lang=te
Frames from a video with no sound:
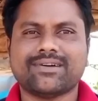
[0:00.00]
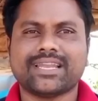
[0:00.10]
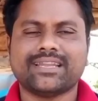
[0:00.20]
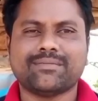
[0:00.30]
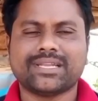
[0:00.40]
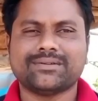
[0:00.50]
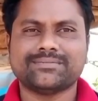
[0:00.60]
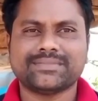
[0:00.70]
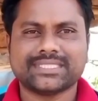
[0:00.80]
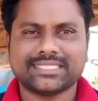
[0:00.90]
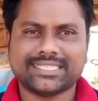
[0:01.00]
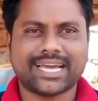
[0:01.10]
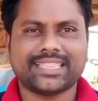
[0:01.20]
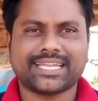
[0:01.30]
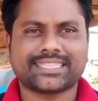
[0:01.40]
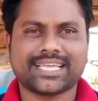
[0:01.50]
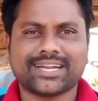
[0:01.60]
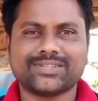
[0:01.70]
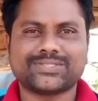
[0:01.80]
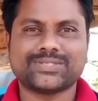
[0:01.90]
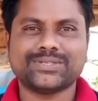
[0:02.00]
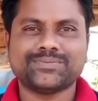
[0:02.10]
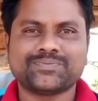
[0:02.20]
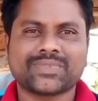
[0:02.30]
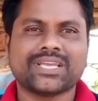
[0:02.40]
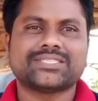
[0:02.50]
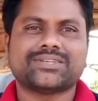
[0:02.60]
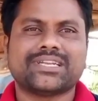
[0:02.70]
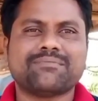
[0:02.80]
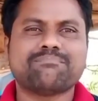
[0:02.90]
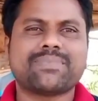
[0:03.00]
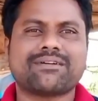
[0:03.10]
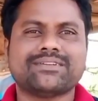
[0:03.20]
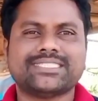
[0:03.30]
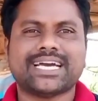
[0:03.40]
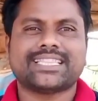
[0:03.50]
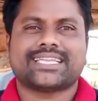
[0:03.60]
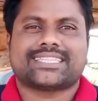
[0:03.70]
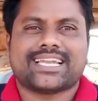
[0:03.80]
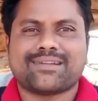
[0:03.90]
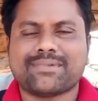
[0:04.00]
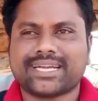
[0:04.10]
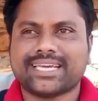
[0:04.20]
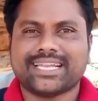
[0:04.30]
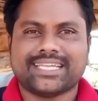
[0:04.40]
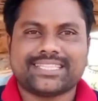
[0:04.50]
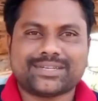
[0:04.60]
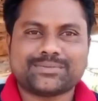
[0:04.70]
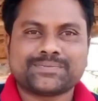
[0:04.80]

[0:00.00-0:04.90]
వాళ్ళని మనం జాతి రత్నాలు అనొచ్చు సో నెంబర్ వన్ జాతి రత్నాలు అనమాట వీళ్ళిద్దరు